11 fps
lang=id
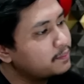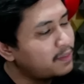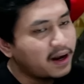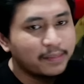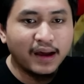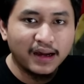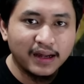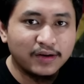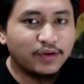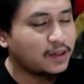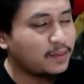
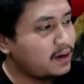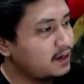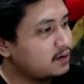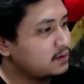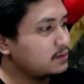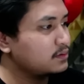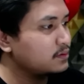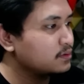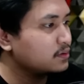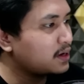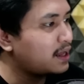Makan-makan gue sama anak
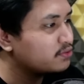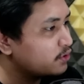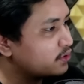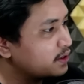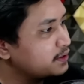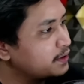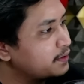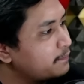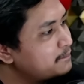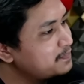kantor kayaknya.